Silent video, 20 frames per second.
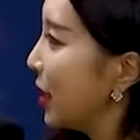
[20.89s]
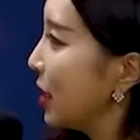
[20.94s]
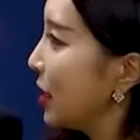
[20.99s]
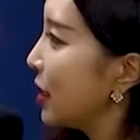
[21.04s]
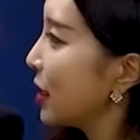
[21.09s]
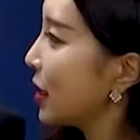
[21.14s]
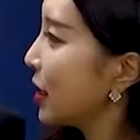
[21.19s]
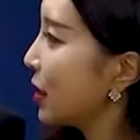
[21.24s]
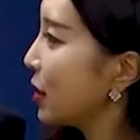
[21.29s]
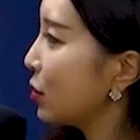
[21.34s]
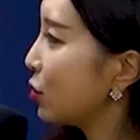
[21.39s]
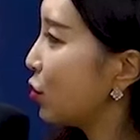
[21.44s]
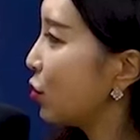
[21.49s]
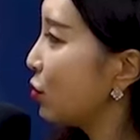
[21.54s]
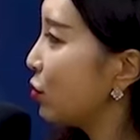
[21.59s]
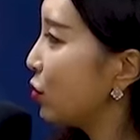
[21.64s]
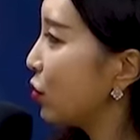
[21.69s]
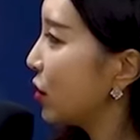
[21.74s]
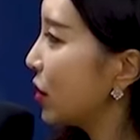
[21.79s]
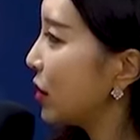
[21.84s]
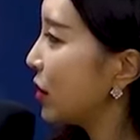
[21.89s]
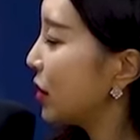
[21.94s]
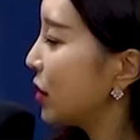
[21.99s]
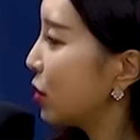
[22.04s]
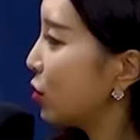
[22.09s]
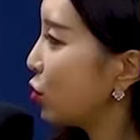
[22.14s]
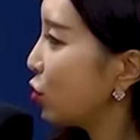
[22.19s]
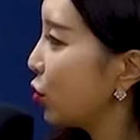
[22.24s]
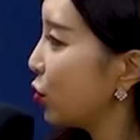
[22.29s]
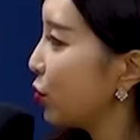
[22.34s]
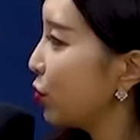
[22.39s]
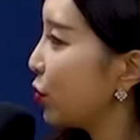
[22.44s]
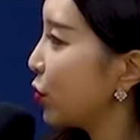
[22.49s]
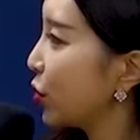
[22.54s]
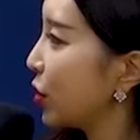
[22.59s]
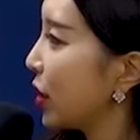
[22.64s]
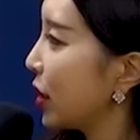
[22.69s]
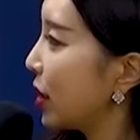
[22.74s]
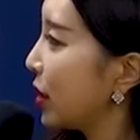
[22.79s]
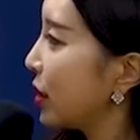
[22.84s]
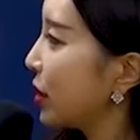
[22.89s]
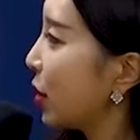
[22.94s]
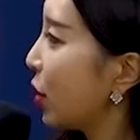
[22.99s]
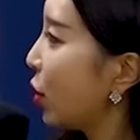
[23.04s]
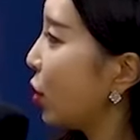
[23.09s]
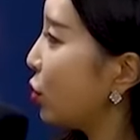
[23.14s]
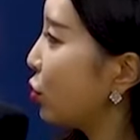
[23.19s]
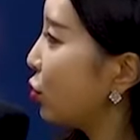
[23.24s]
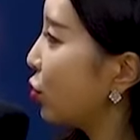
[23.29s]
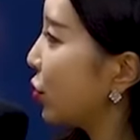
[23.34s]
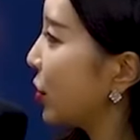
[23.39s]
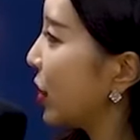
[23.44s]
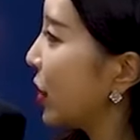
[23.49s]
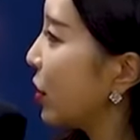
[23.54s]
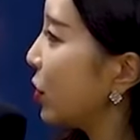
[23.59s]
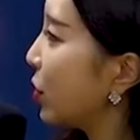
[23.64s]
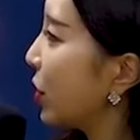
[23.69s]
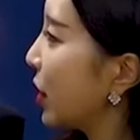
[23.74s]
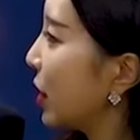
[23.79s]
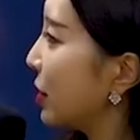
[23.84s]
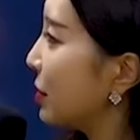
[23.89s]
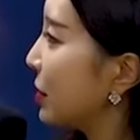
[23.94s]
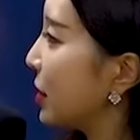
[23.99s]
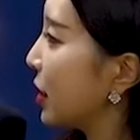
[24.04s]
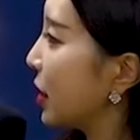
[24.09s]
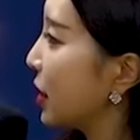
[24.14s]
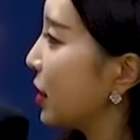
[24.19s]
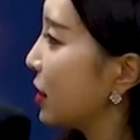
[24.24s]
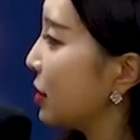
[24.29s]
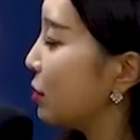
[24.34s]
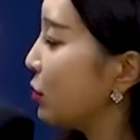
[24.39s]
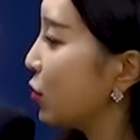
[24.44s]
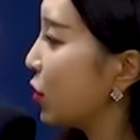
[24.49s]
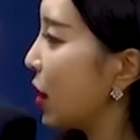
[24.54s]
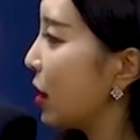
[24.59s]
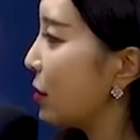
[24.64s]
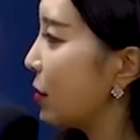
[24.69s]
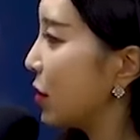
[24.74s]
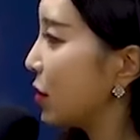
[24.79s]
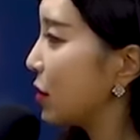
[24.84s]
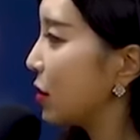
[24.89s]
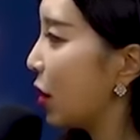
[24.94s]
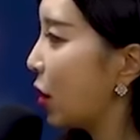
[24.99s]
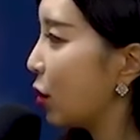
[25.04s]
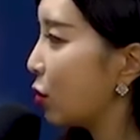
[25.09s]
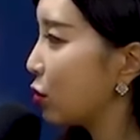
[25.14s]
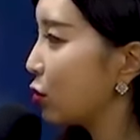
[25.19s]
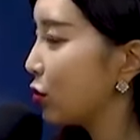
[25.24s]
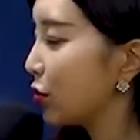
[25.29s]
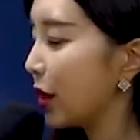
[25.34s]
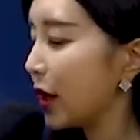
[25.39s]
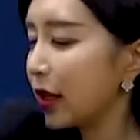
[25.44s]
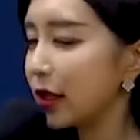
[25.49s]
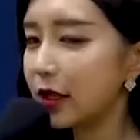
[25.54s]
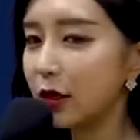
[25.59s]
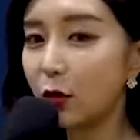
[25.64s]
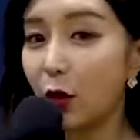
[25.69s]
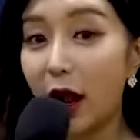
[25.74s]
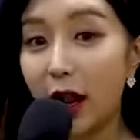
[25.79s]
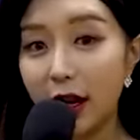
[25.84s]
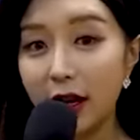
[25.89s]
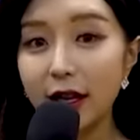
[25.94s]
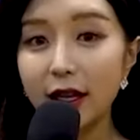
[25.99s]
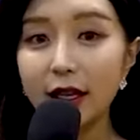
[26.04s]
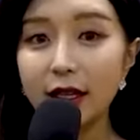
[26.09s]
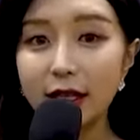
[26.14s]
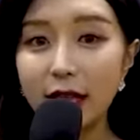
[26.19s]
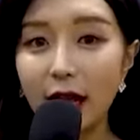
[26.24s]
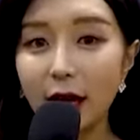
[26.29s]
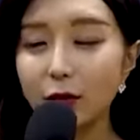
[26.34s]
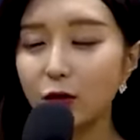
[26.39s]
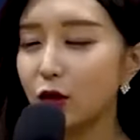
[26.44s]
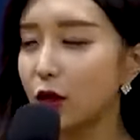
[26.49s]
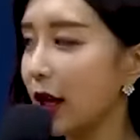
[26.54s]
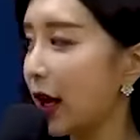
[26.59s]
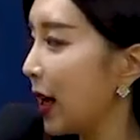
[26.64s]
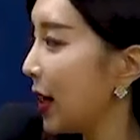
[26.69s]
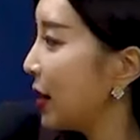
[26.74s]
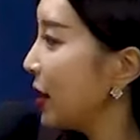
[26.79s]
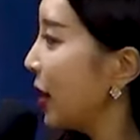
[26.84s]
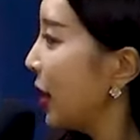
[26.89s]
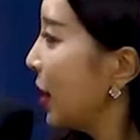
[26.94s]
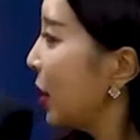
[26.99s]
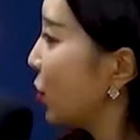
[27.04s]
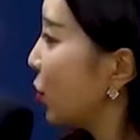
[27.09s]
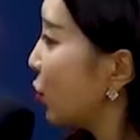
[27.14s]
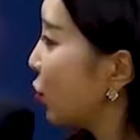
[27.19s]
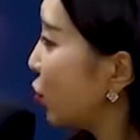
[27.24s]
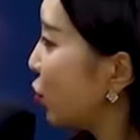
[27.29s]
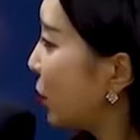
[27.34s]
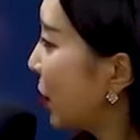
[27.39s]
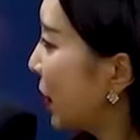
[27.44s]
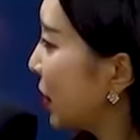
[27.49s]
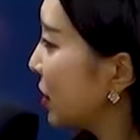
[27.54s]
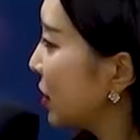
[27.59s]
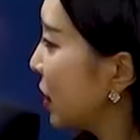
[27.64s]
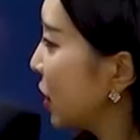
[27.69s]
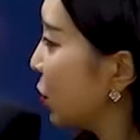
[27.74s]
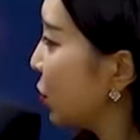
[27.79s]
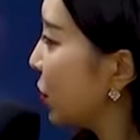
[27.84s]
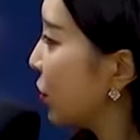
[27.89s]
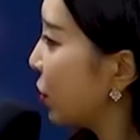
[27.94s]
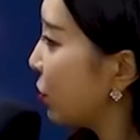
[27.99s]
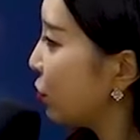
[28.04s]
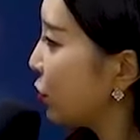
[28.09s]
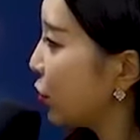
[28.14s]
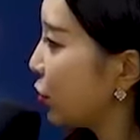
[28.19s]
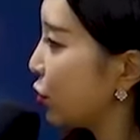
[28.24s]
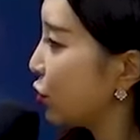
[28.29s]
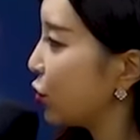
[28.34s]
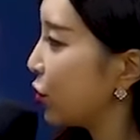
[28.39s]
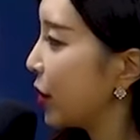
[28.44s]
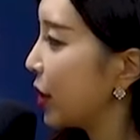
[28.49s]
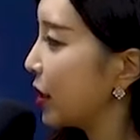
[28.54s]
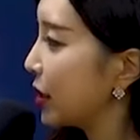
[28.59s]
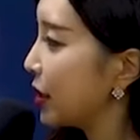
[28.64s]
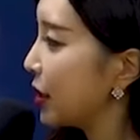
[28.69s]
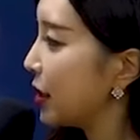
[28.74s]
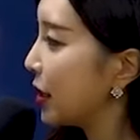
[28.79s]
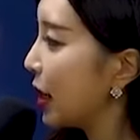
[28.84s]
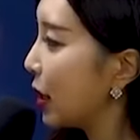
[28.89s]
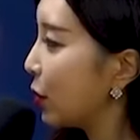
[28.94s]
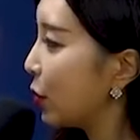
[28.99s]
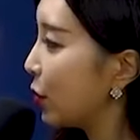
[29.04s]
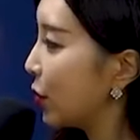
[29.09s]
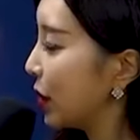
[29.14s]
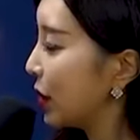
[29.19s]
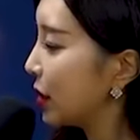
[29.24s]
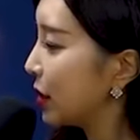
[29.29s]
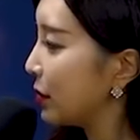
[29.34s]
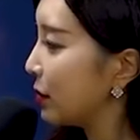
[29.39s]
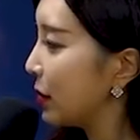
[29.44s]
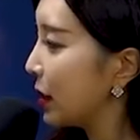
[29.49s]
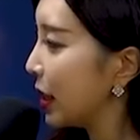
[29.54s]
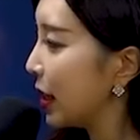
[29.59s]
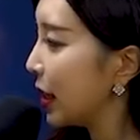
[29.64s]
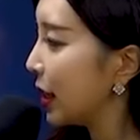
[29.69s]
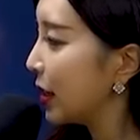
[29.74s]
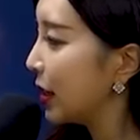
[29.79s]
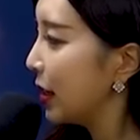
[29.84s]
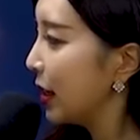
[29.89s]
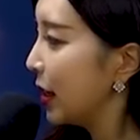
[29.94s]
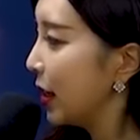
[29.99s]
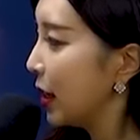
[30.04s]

일단 군무원은 군부대에서 군인과 함께 근무하면서 군의 관리 사무나 또 후방 지원 업무를 수행을 하고 있습니다.